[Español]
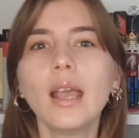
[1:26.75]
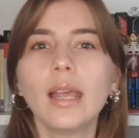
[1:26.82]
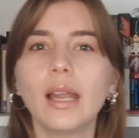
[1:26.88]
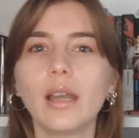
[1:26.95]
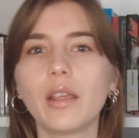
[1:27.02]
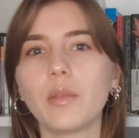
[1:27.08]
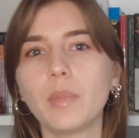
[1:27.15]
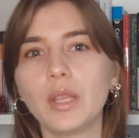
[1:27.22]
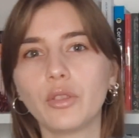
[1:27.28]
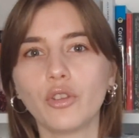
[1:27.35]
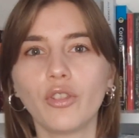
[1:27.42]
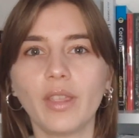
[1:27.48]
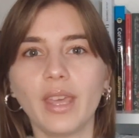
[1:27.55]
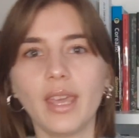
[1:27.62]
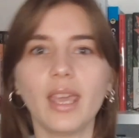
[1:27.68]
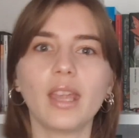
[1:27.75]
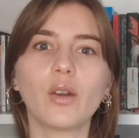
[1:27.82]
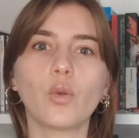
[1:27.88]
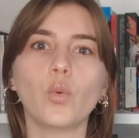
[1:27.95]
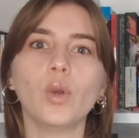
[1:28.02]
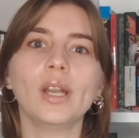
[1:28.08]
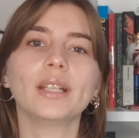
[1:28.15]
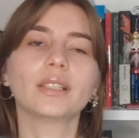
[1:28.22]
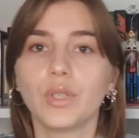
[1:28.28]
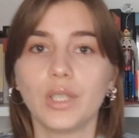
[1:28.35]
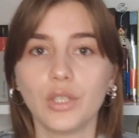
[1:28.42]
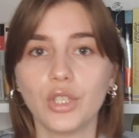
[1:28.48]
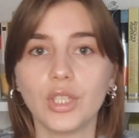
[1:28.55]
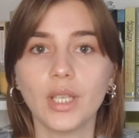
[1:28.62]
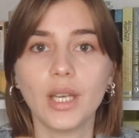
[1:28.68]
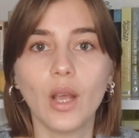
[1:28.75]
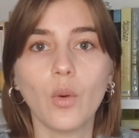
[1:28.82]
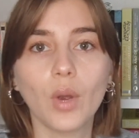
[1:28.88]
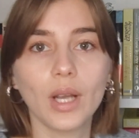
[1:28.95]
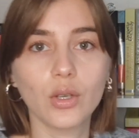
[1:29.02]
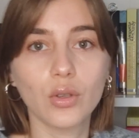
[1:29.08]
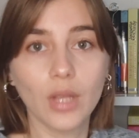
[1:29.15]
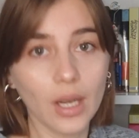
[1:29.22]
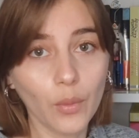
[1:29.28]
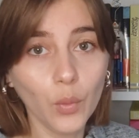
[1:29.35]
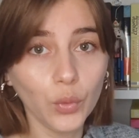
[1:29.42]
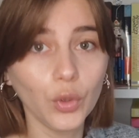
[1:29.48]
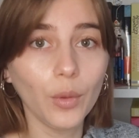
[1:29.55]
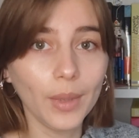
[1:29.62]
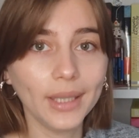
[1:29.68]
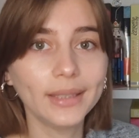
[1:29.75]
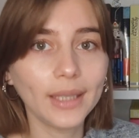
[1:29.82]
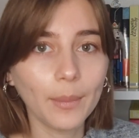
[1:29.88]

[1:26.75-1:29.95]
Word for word: el nacimiento de Hércules. Pues eso sería un caso de un doble